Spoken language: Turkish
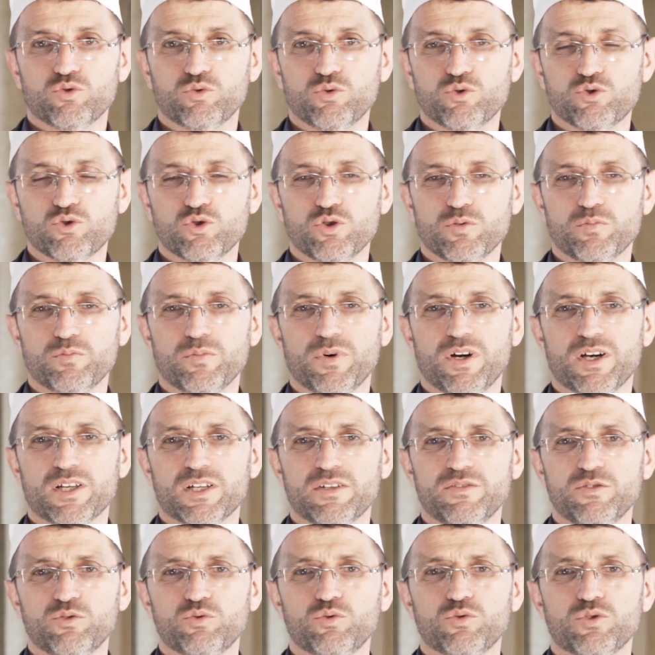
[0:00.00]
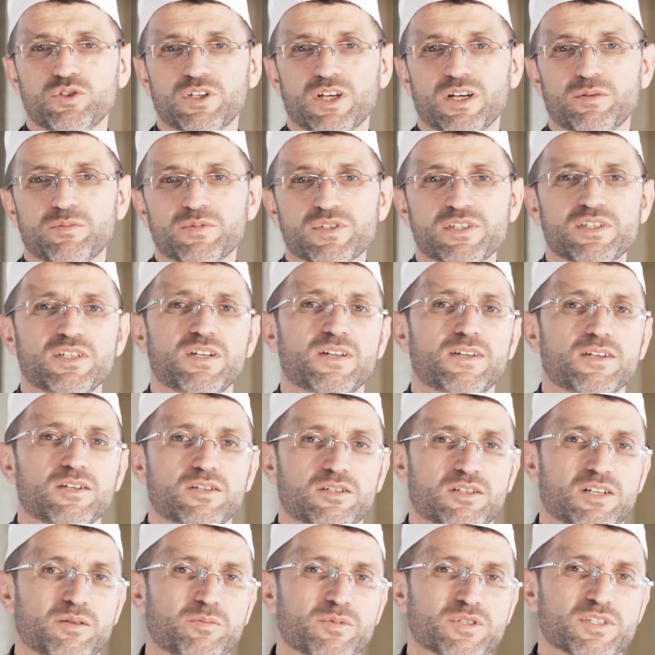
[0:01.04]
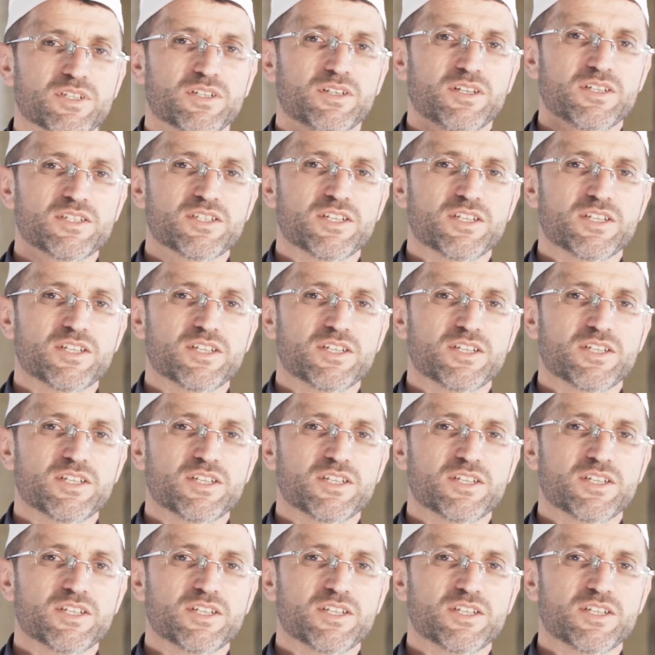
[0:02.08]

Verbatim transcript: düşünüp manevi dünyamızı Ramazan'da